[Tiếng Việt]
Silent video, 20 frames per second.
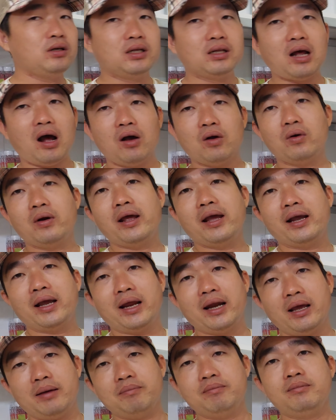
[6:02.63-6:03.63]
điện thoại của điền nha
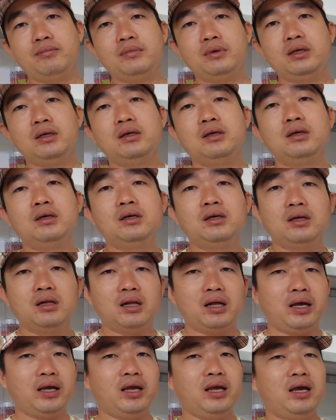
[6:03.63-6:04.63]
anh em
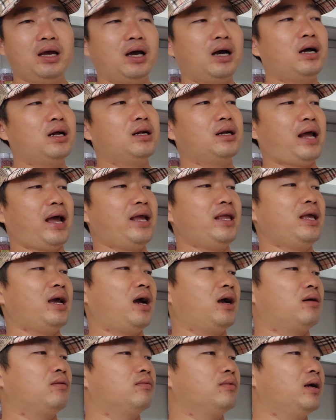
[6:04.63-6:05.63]
thì à, nãy
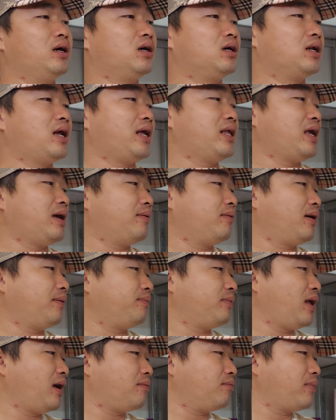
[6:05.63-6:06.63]
giờ cũng đã, đã giải đáp
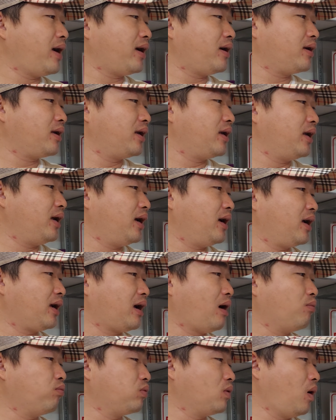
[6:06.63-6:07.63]
thắc mắc cái à,
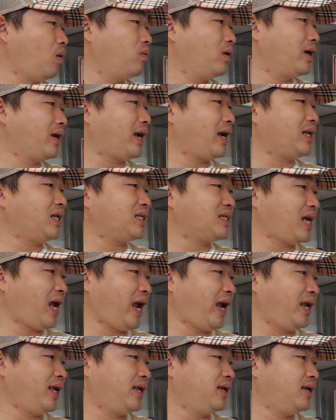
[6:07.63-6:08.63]
công dụng cái cách
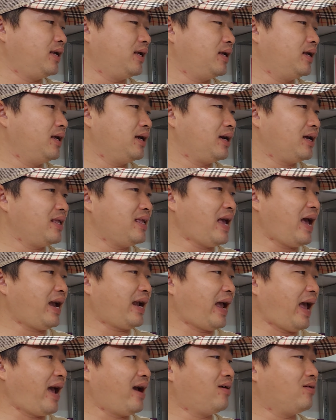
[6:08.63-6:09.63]
xài cái giá
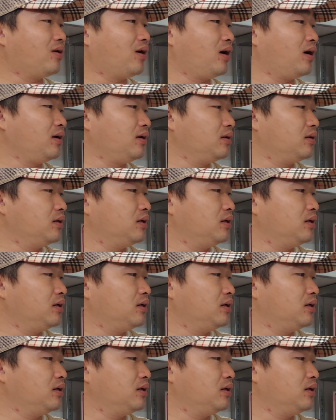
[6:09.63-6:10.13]
cả của nó